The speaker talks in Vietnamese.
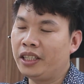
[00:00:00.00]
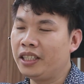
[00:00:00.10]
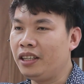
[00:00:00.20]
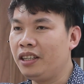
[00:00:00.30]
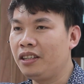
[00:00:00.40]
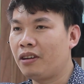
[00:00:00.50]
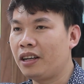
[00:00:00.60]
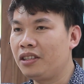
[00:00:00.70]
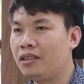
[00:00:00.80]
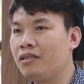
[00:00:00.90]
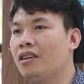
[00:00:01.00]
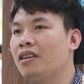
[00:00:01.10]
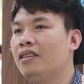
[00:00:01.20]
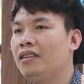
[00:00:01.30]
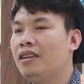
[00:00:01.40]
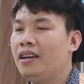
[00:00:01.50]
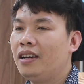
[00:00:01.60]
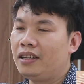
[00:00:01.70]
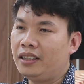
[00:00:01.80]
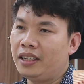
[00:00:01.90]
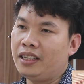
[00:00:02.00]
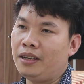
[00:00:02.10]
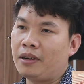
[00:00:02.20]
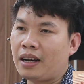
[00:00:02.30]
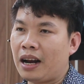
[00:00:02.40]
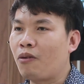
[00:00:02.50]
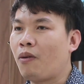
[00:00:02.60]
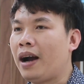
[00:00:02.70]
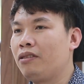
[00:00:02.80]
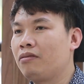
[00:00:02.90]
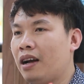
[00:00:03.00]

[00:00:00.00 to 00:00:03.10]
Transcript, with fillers: cái gì liên quan đến xương, những cái gì mà rắn quá chúng